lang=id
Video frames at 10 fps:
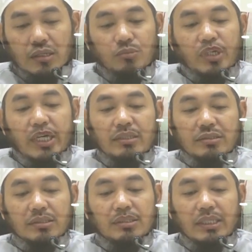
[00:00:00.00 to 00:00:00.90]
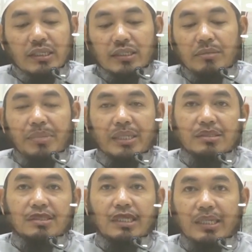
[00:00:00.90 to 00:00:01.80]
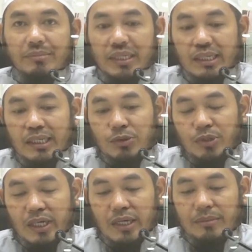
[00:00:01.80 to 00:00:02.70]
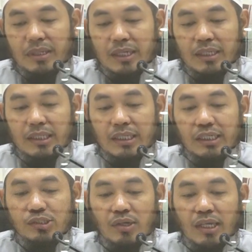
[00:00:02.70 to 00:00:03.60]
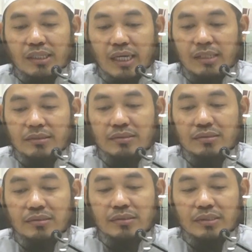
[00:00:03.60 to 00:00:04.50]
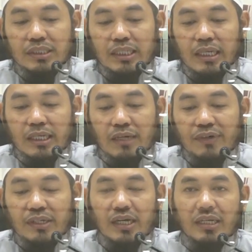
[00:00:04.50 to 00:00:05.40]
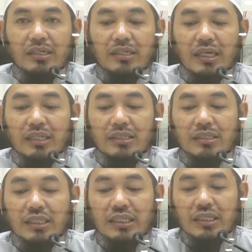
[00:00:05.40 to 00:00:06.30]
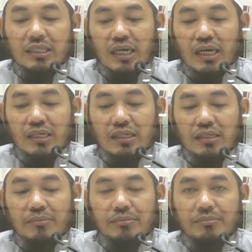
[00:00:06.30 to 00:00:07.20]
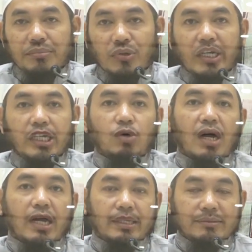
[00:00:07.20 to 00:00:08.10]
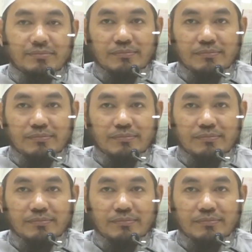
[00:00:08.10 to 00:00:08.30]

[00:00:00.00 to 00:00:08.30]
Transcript: Kemudian yang keempat, jika meninggal dunia maka tidak disolatkan, tidak dikafankan dan tidak boleh didoakan.